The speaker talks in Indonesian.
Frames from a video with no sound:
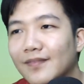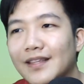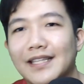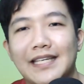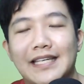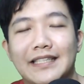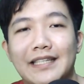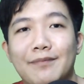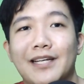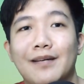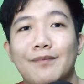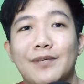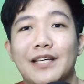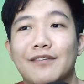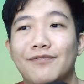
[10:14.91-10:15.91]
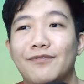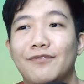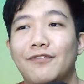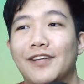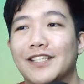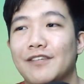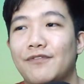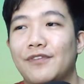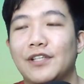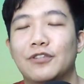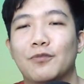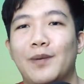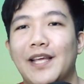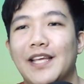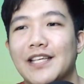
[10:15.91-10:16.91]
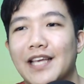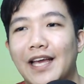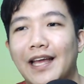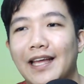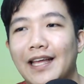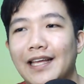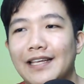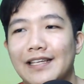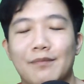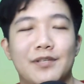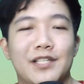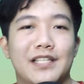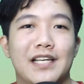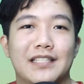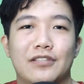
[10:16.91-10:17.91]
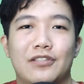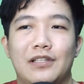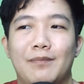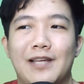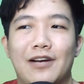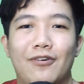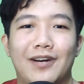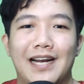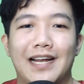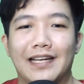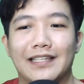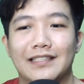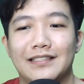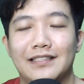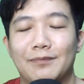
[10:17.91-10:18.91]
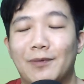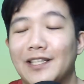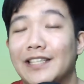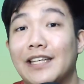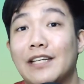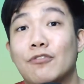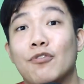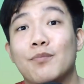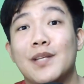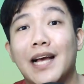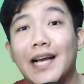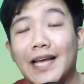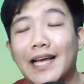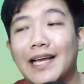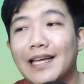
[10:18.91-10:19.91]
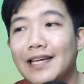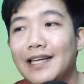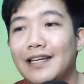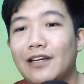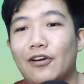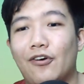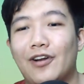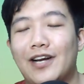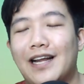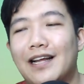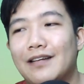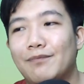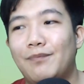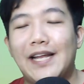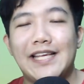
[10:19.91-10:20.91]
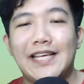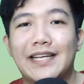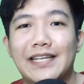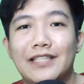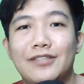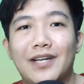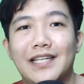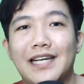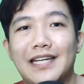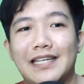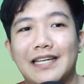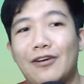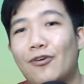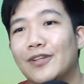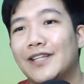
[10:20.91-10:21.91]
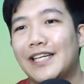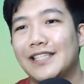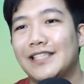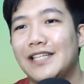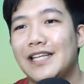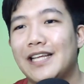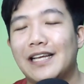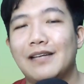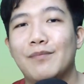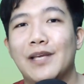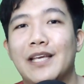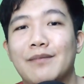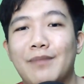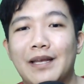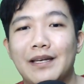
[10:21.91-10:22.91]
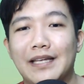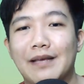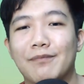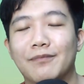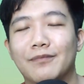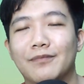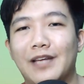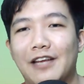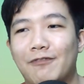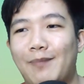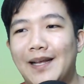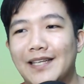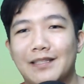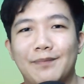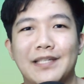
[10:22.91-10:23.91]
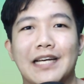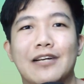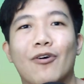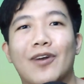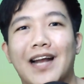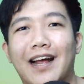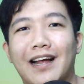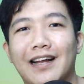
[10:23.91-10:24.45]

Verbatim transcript: intinya mereka bikin versi free to play-nya yang bisa diakses oleh banyak orang. Seperti yang tadi gue bilang ya, orang playernya itu kadang ada kontennya sendiri. Kalian bayangin main game FPS tapi nggak ada orang